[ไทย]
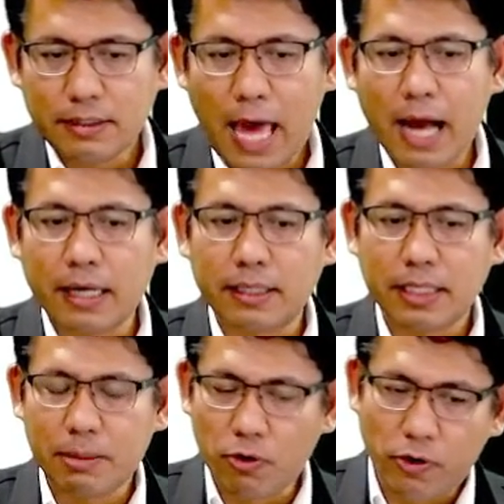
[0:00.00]
ตั้ง
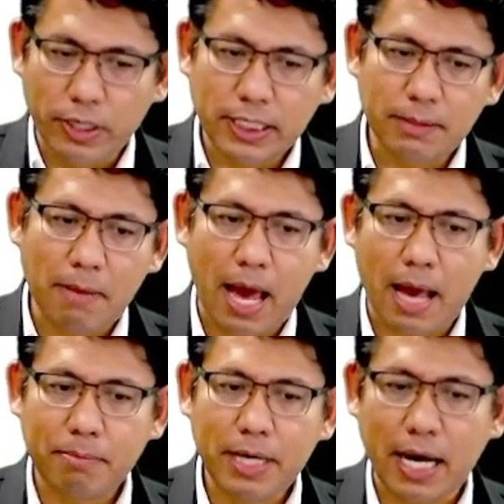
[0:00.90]
อีกบุคคลขึ้นมา
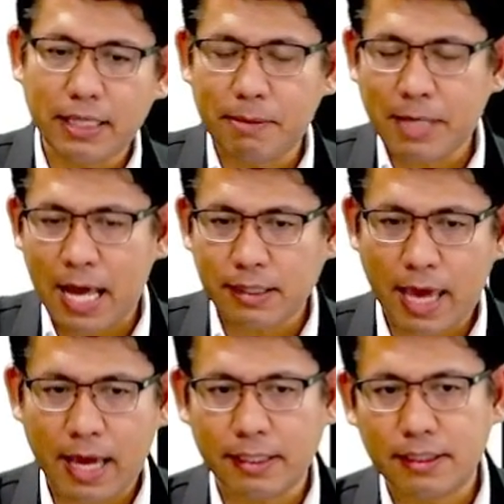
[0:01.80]
เพื่อกระทำการแท
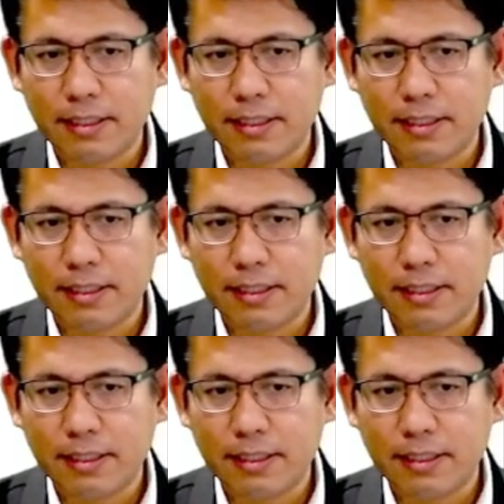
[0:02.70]
น